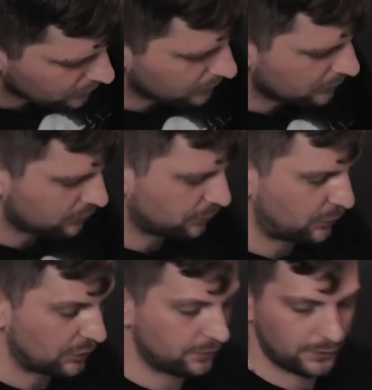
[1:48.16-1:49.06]
Знаю, что
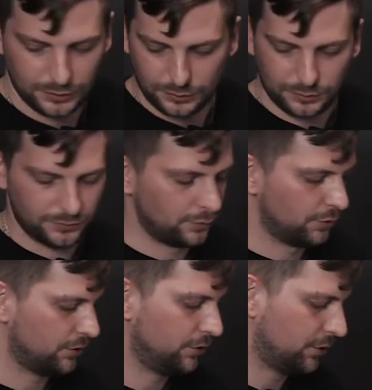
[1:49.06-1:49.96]
первую татуировку
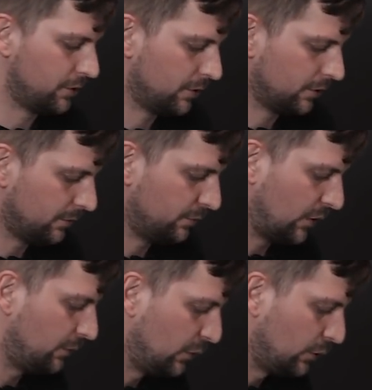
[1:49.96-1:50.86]
очень часто там
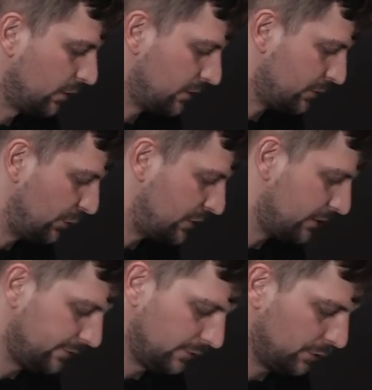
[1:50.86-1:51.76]
прям много
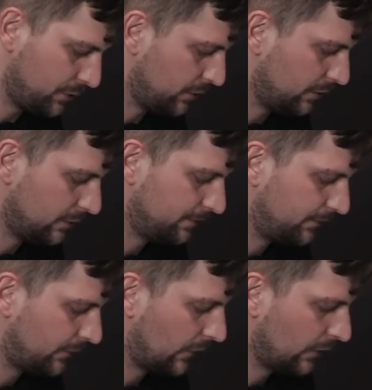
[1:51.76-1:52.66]
смысла вносят
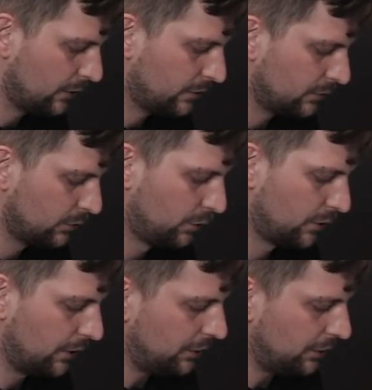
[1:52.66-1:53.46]
долго